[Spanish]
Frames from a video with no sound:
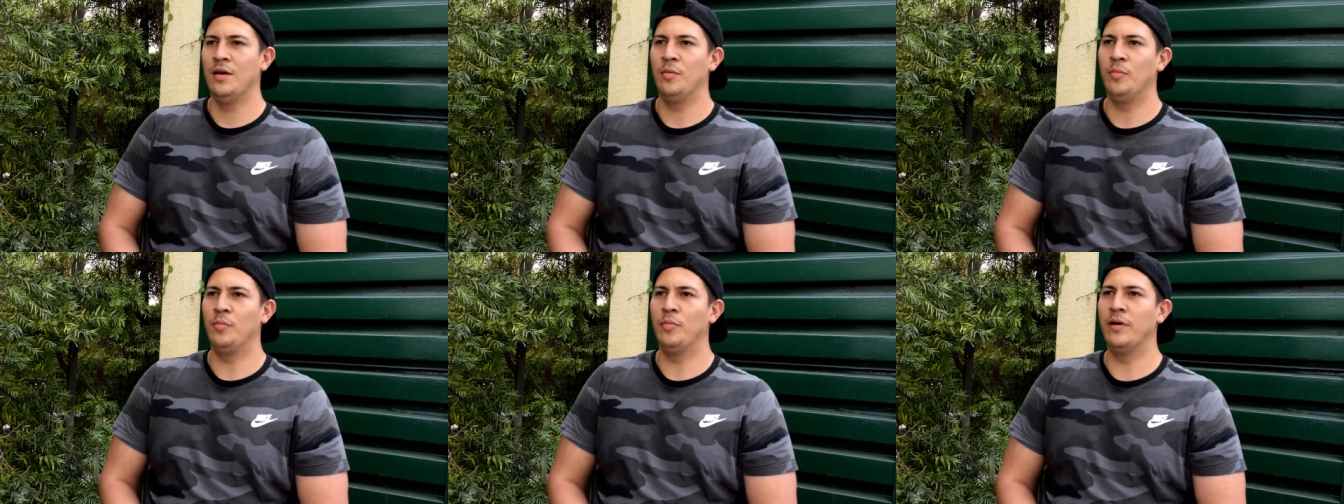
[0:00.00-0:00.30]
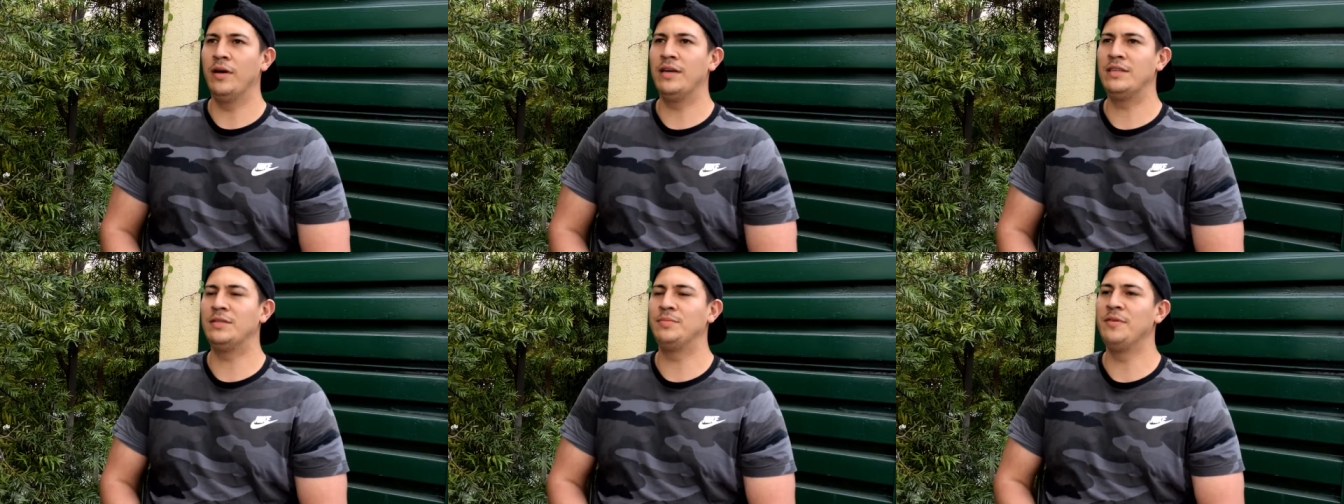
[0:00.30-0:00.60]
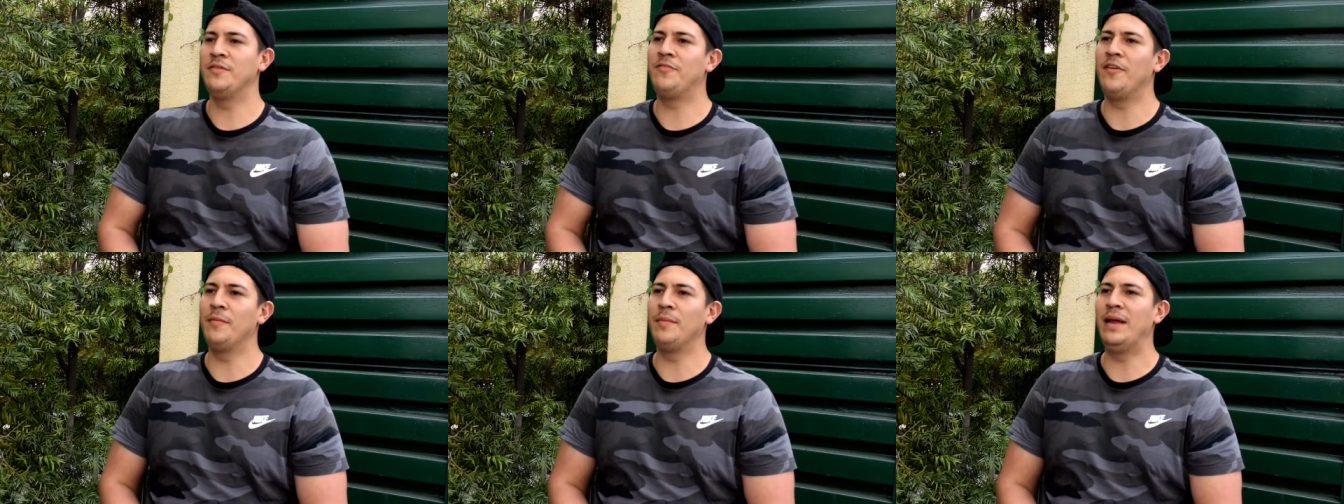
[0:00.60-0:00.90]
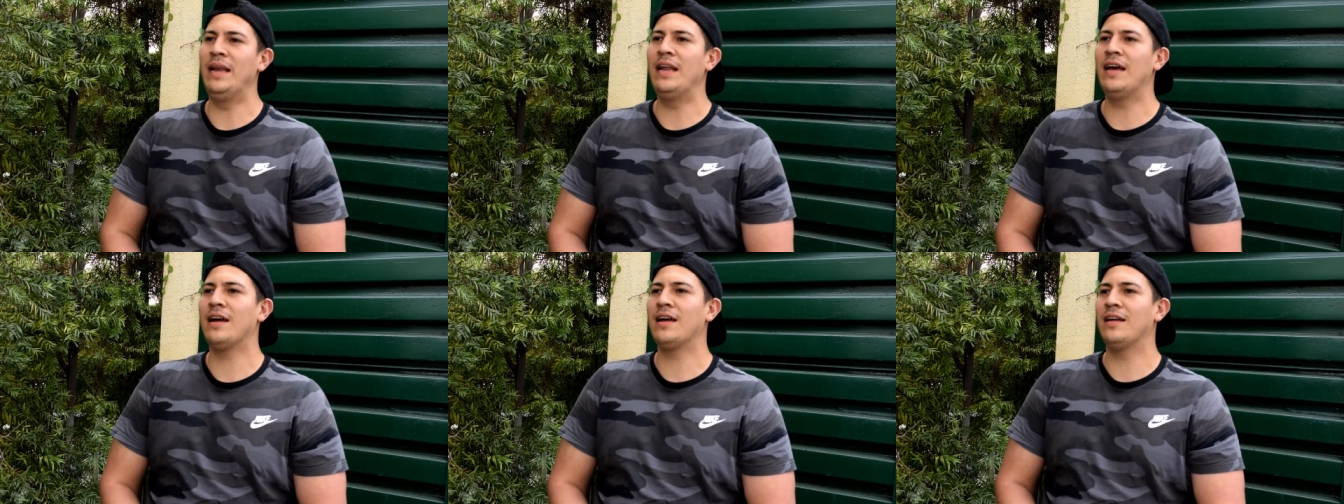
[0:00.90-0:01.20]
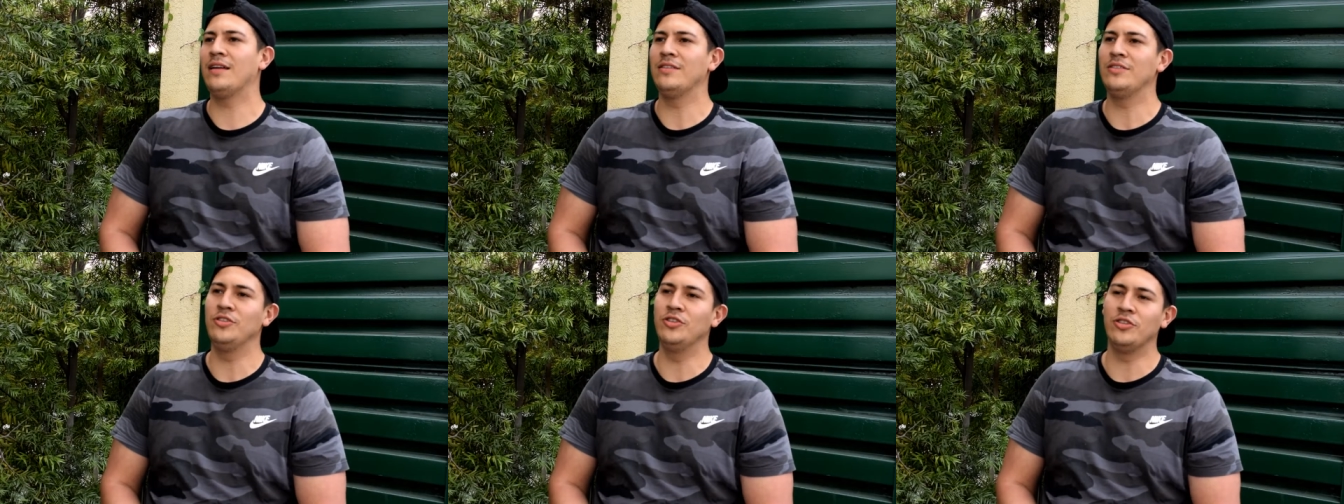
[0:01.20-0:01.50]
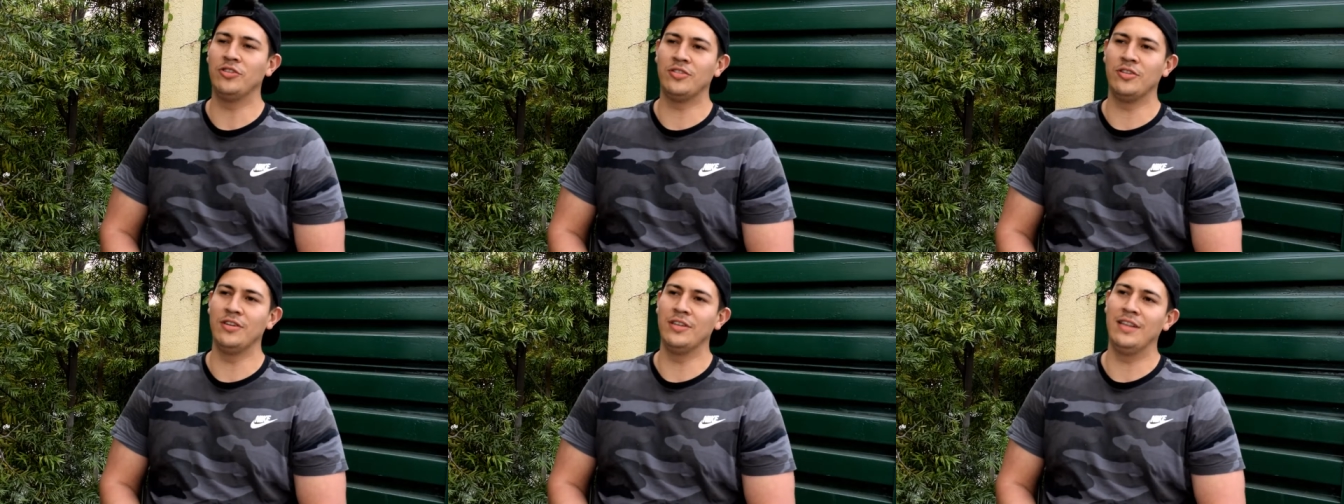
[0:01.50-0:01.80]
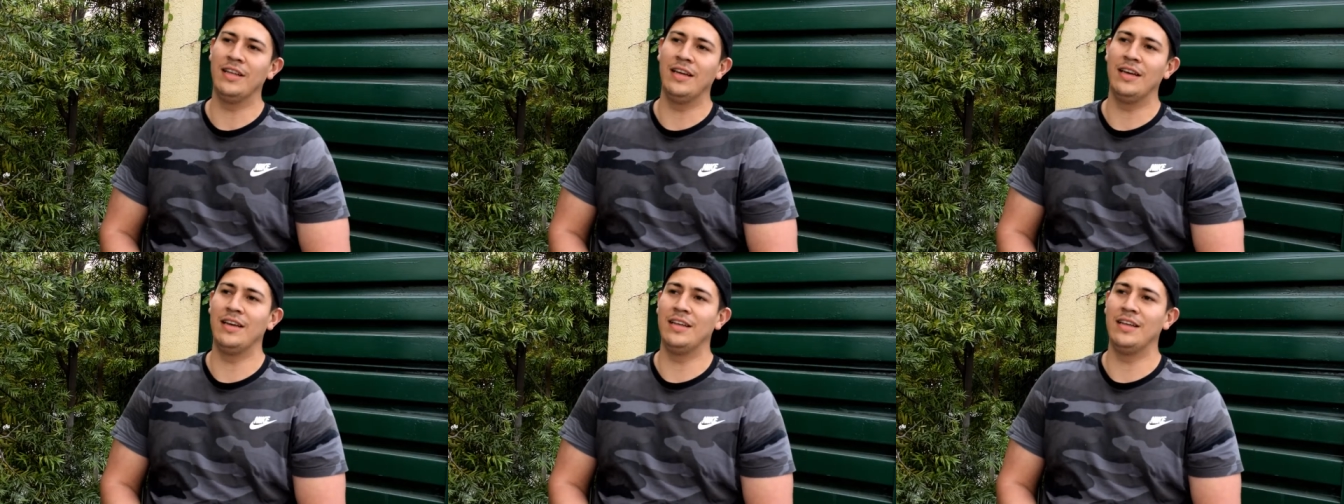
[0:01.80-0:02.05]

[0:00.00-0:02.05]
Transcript: Pues mi familia, yo soy de,